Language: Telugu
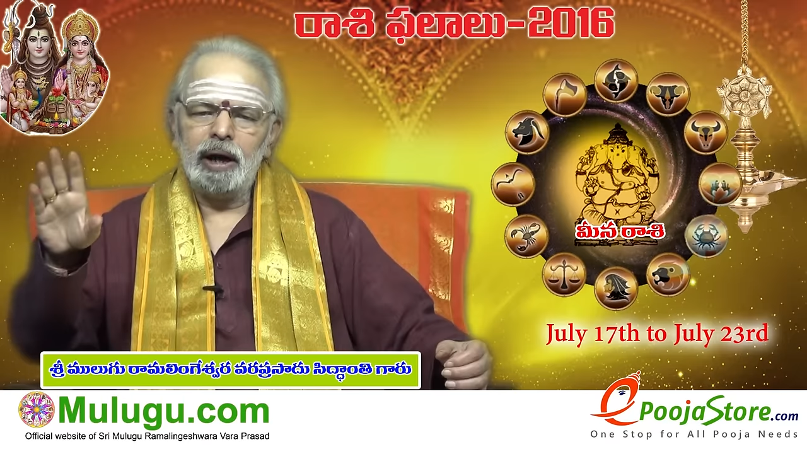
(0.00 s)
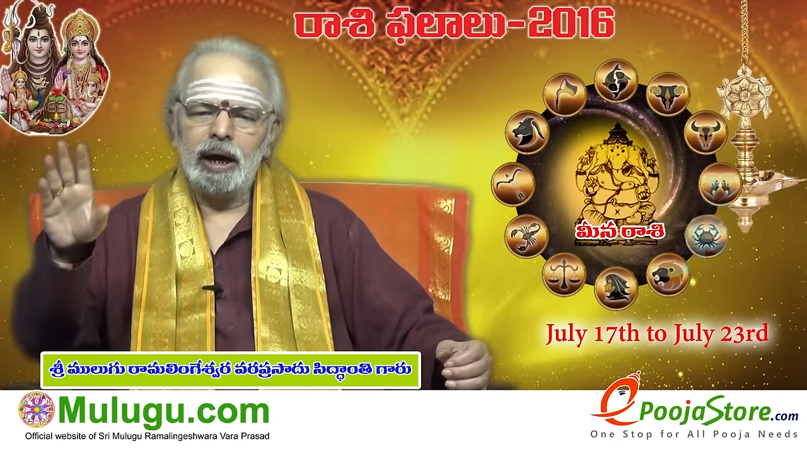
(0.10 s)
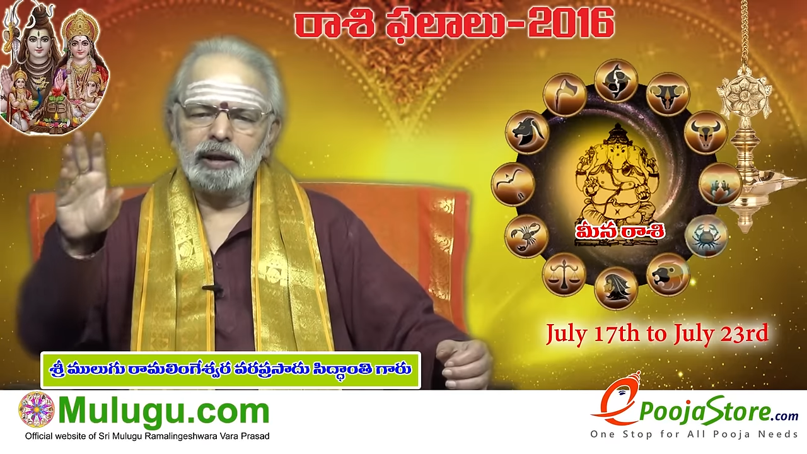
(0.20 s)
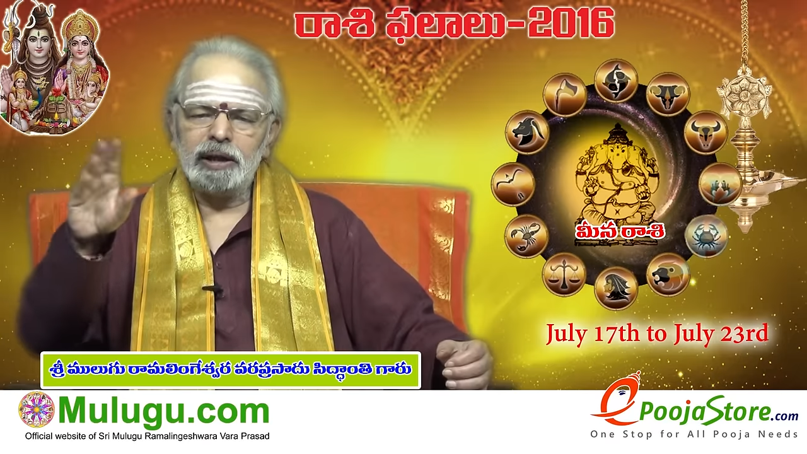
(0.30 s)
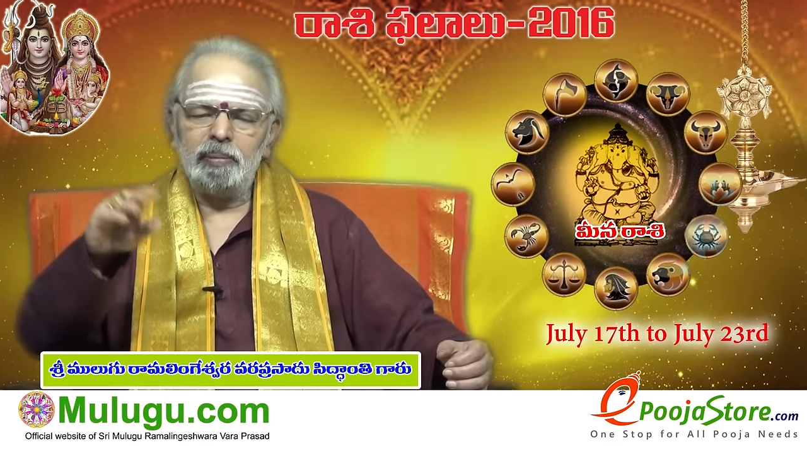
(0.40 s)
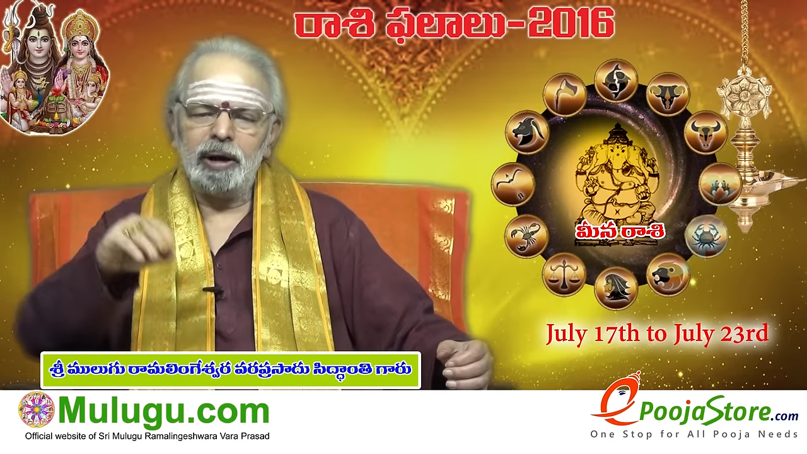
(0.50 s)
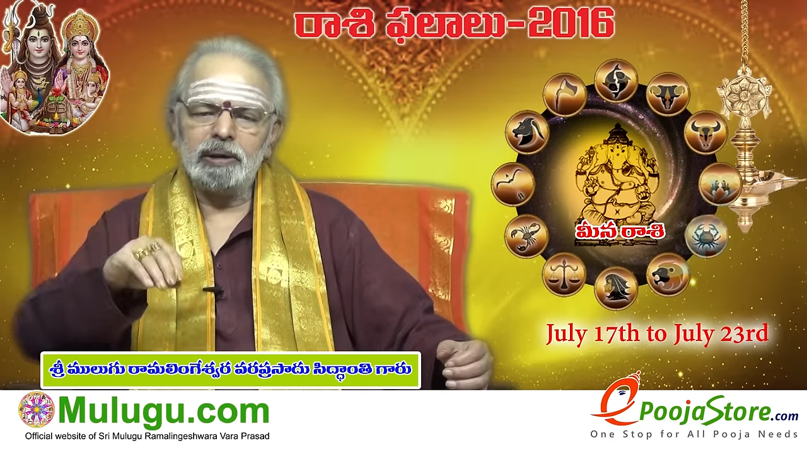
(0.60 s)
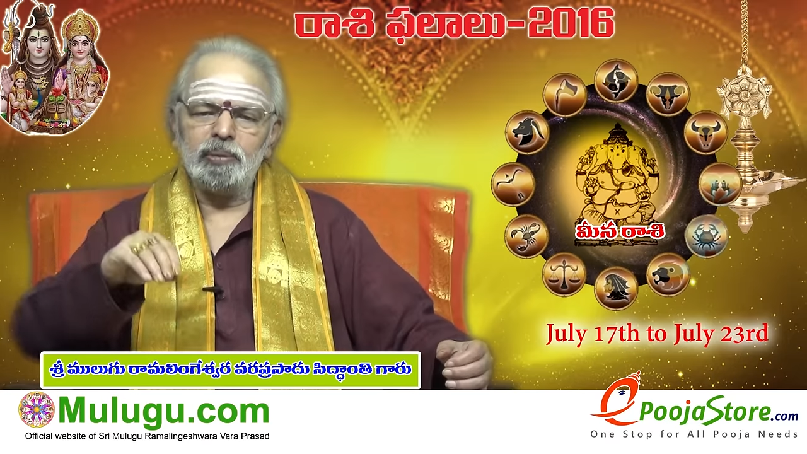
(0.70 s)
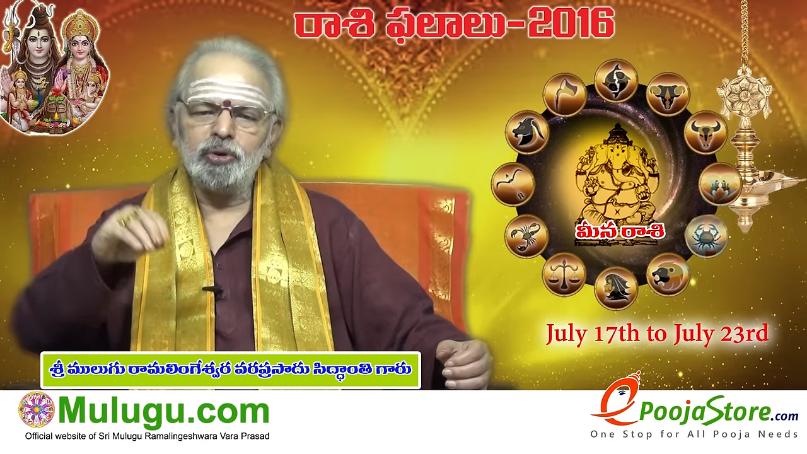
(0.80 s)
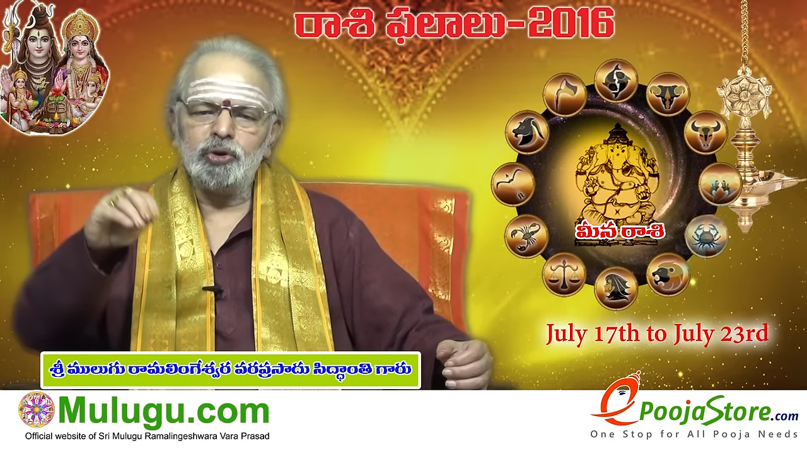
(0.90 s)
అంతంత
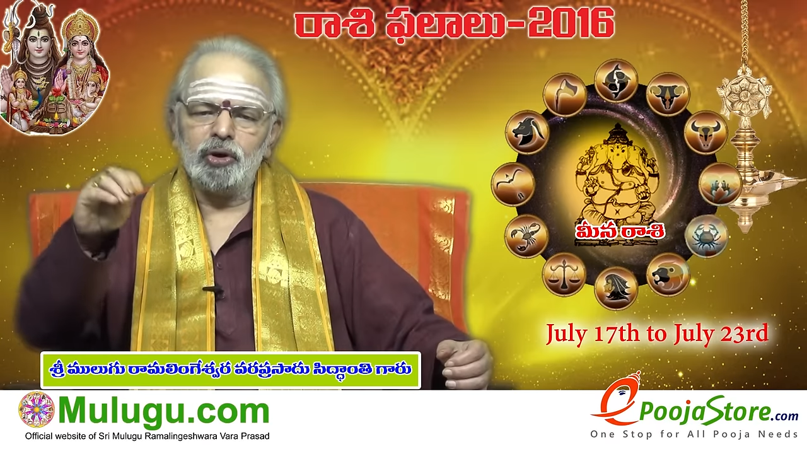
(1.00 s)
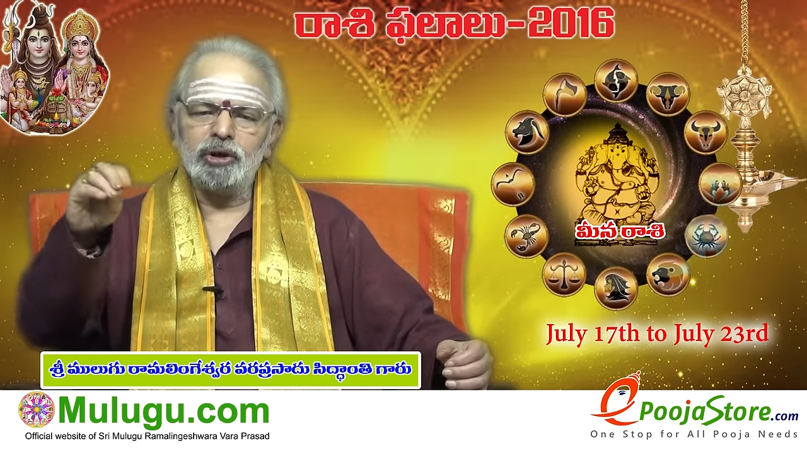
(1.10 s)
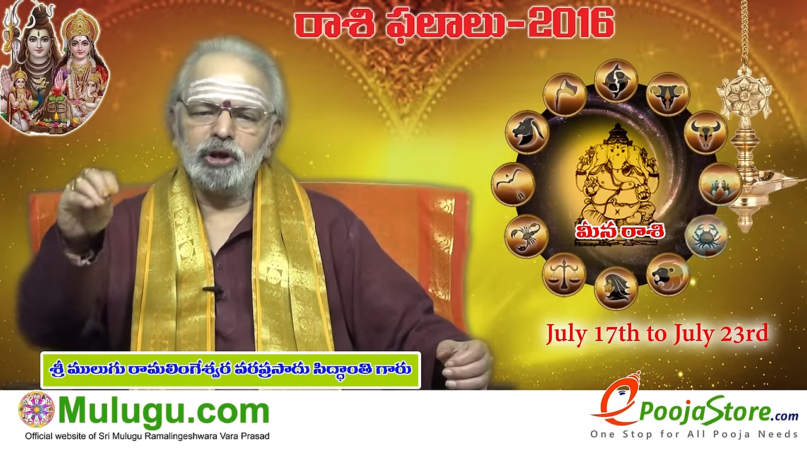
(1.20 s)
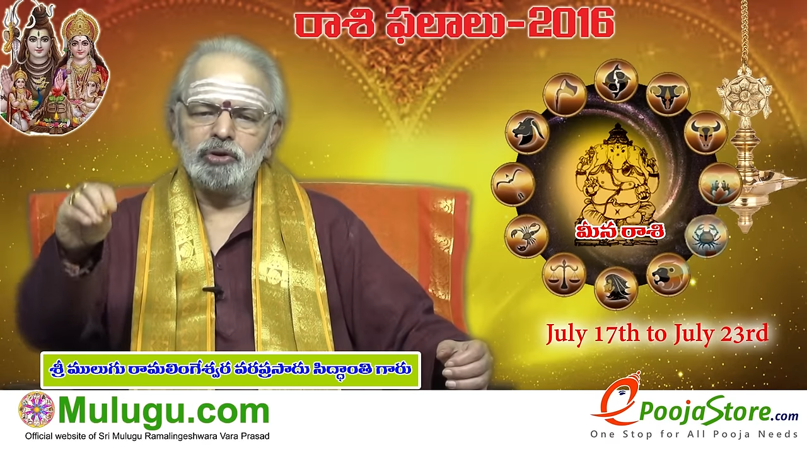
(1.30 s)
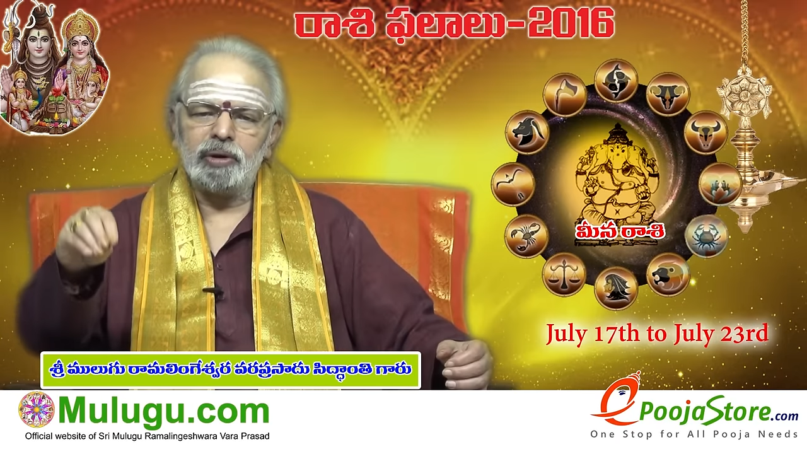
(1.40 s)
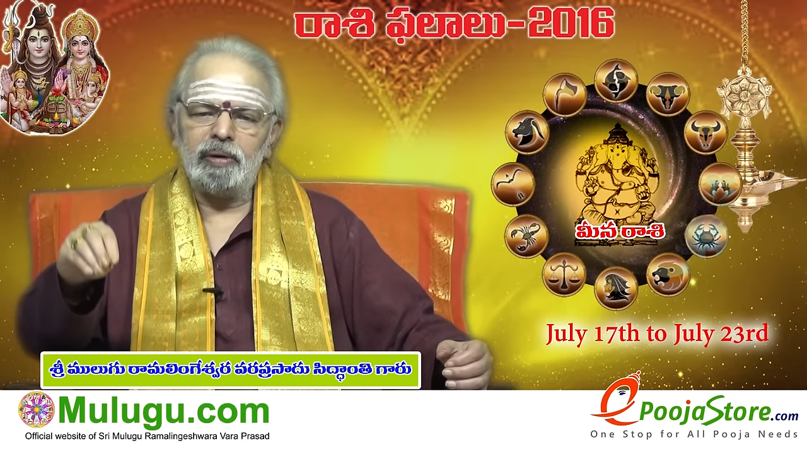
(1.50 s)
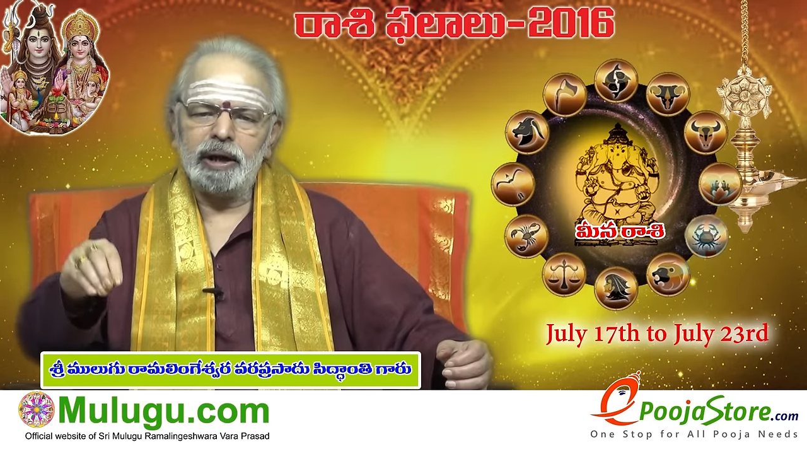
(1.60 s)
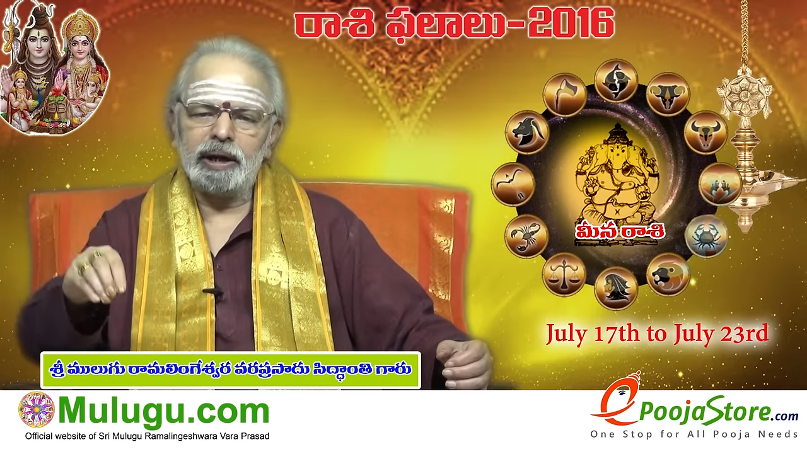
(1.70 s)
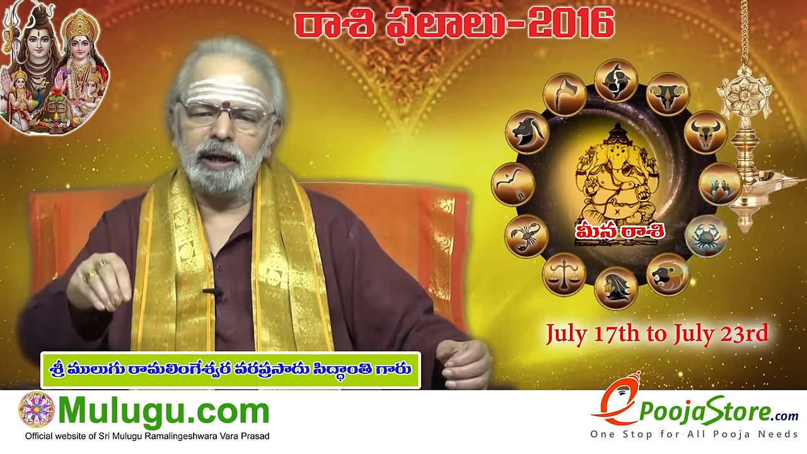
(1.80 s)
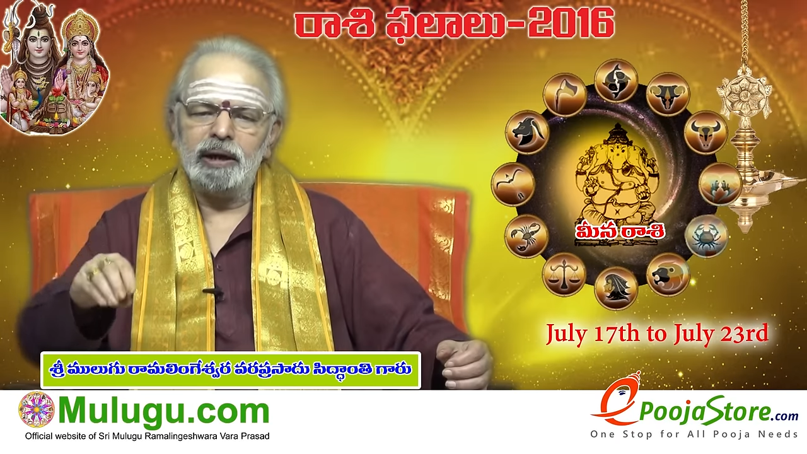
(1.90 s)
మాత్రం ఉద్యోగం చేస్తున్న
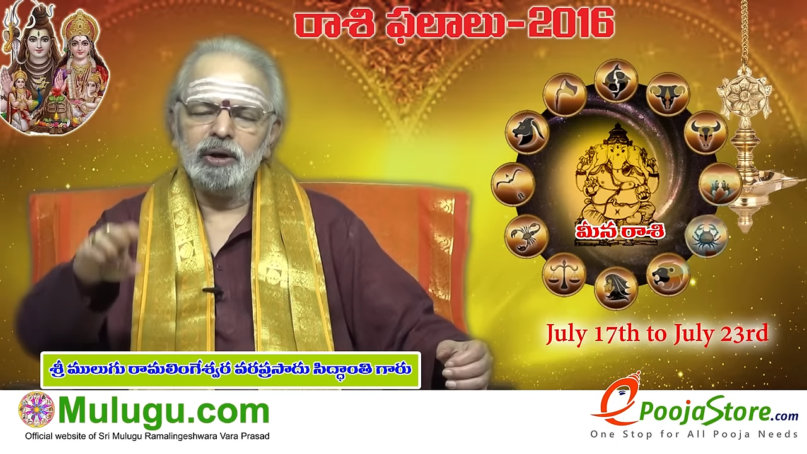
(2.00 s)
వాళ్ళకి